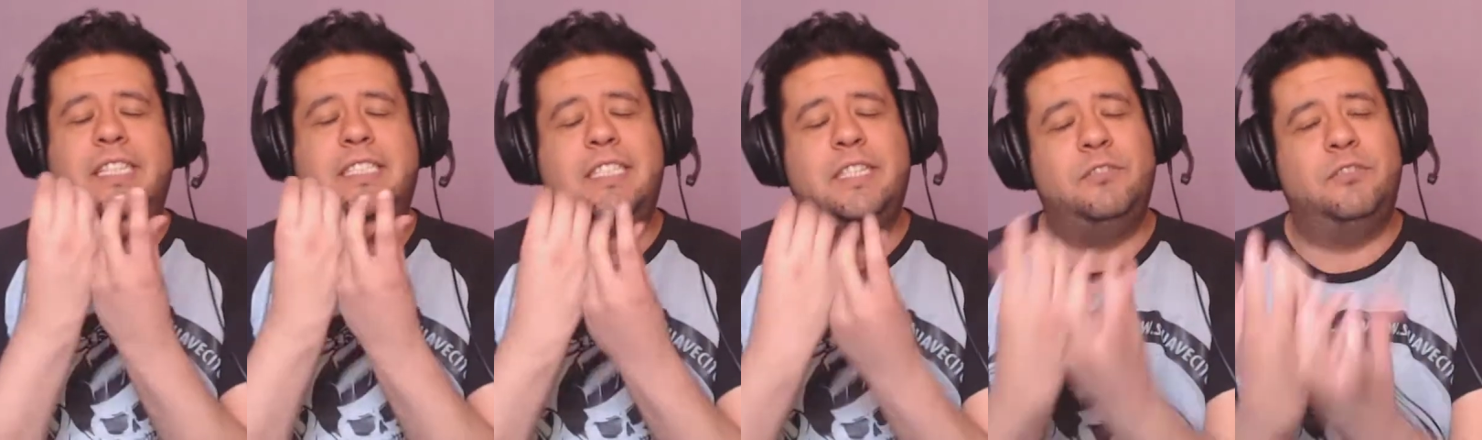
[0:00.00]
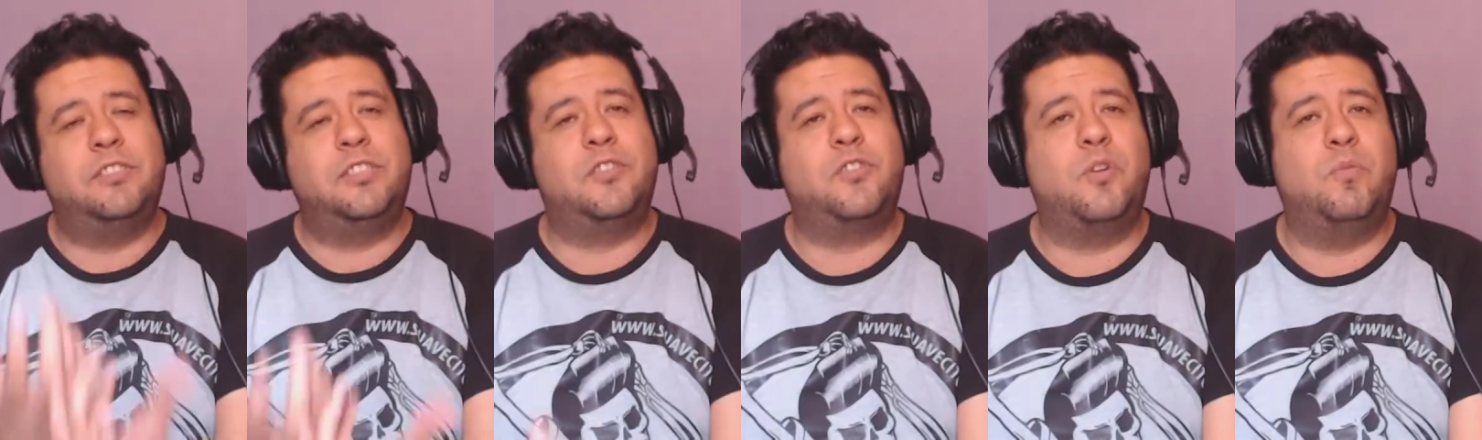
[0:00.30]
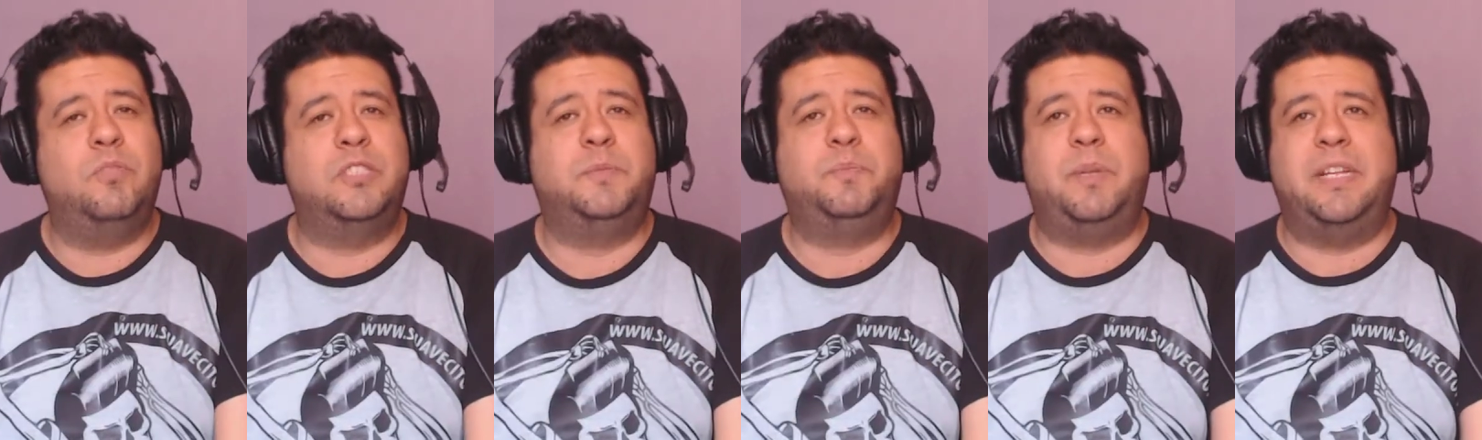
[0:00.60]
es que no sé
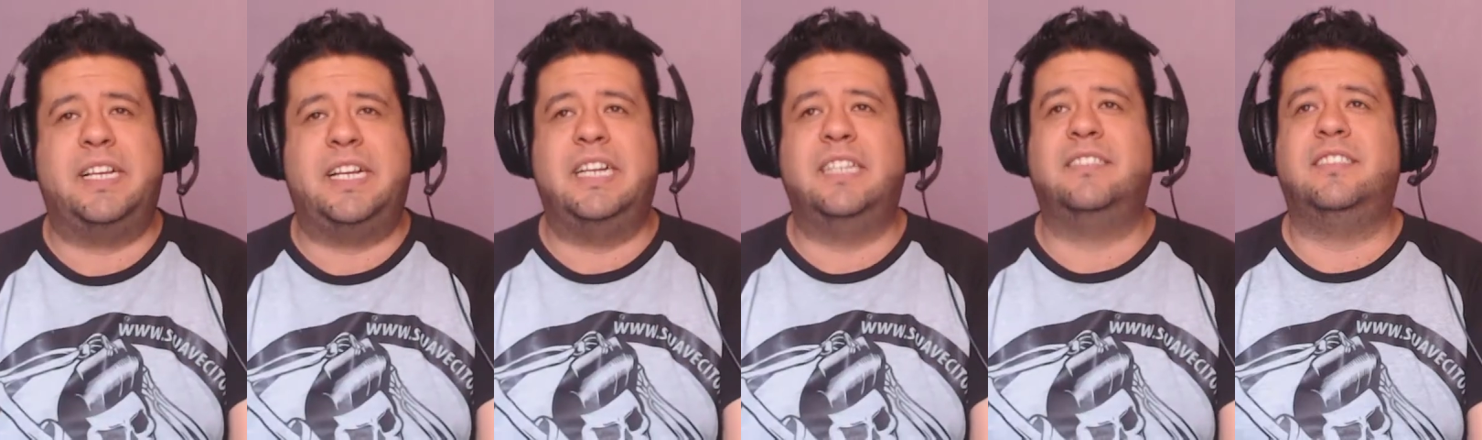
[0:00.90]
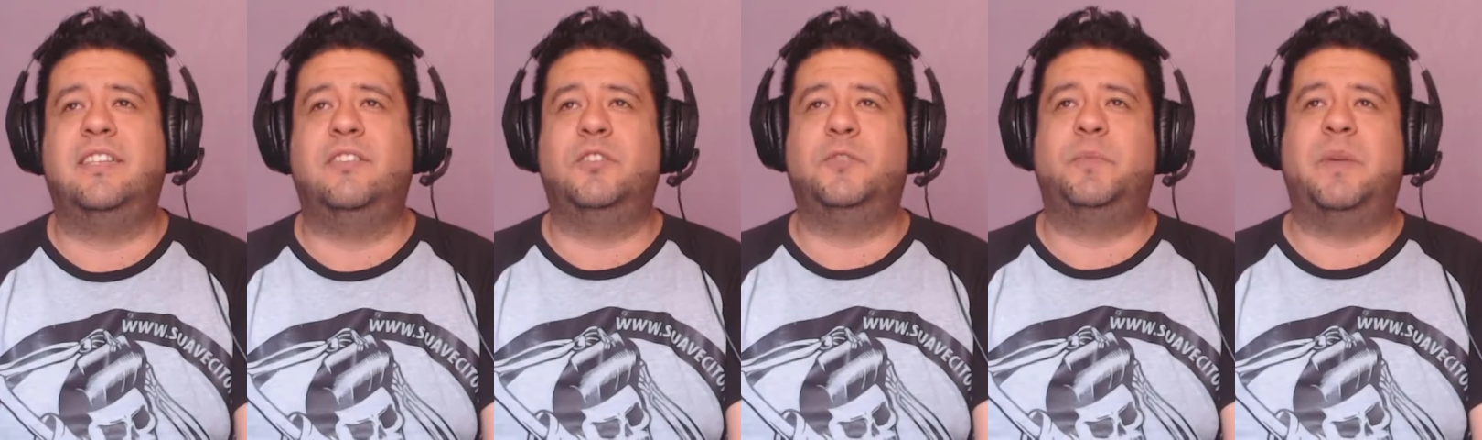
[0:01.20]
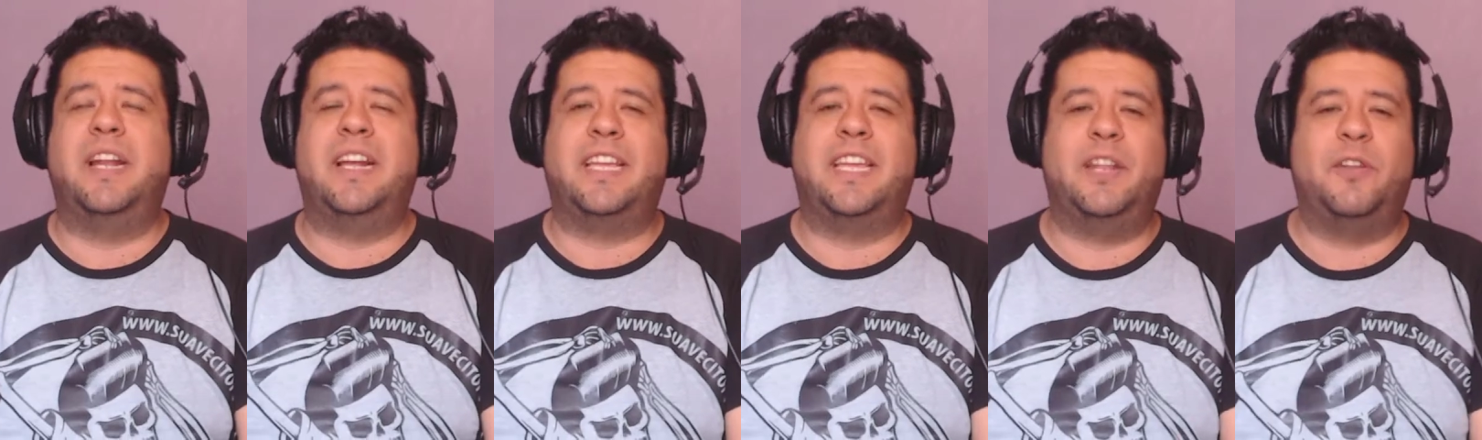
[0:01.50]
cómo explicárselos
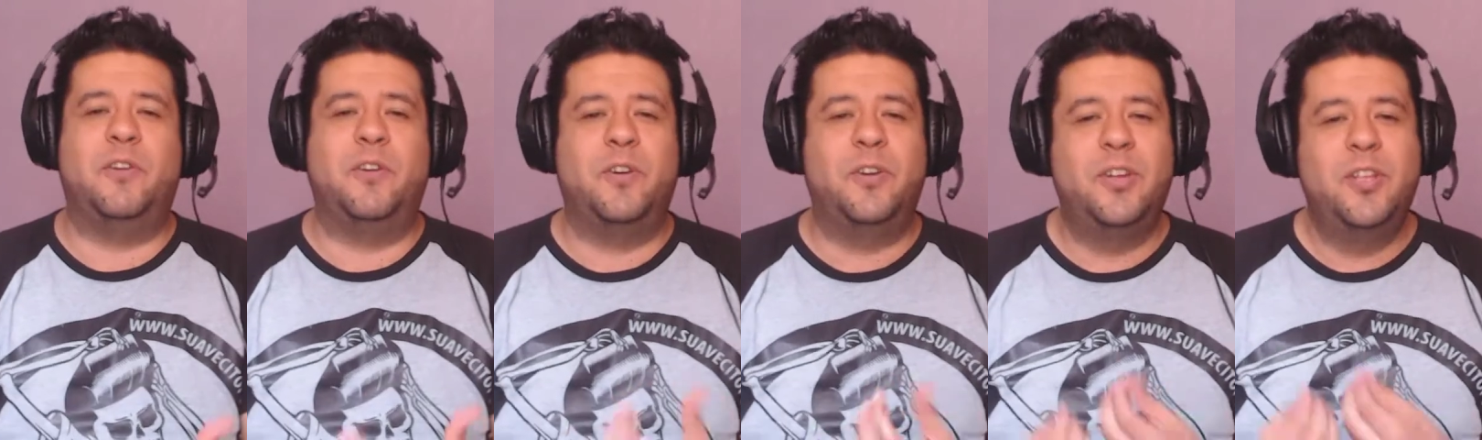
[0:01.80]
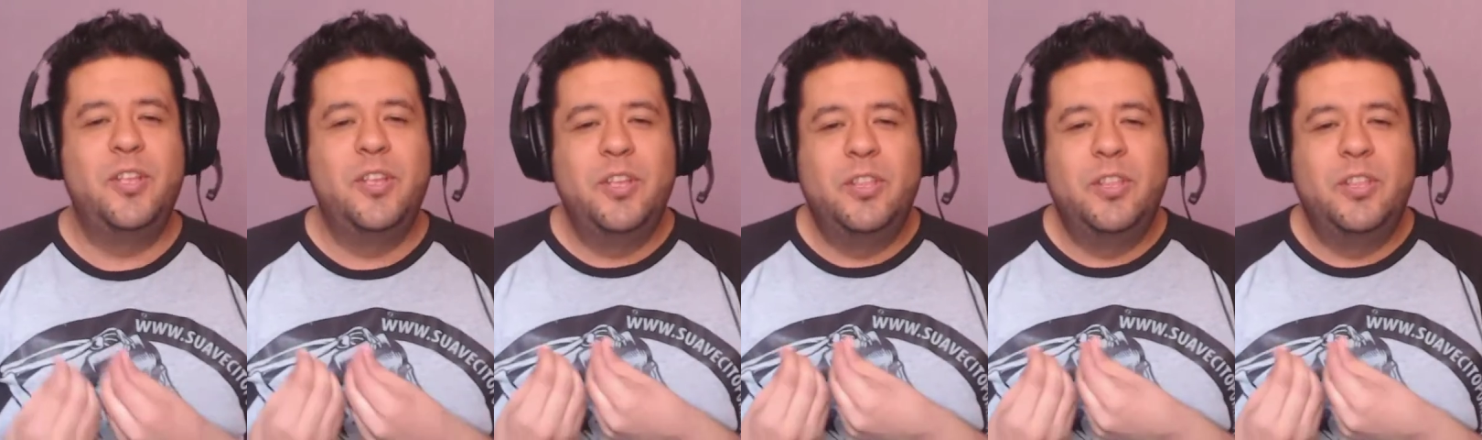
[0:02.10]
para que no